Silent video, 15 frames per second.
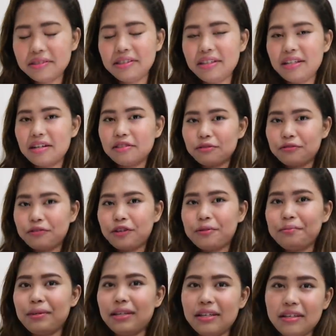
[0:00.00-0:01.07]
Hindi lang to
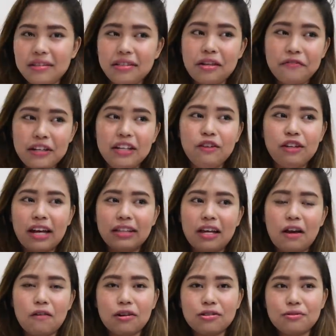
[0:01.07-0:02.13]
for me. Na-feel yun na
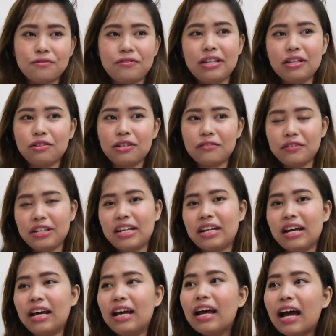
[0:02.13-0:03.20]
Ate Aura. So, feeling ko na-feel
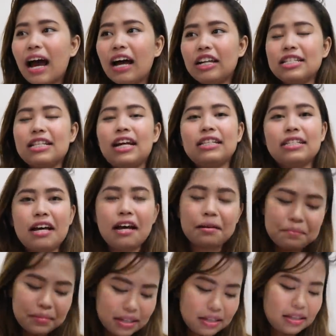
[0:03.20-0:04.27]
yan ng halos lahat
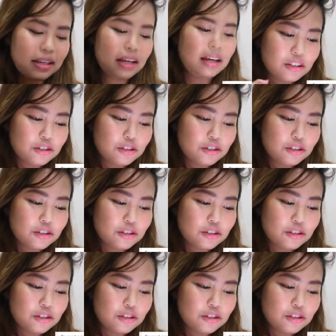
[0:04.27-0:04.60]
sa amin.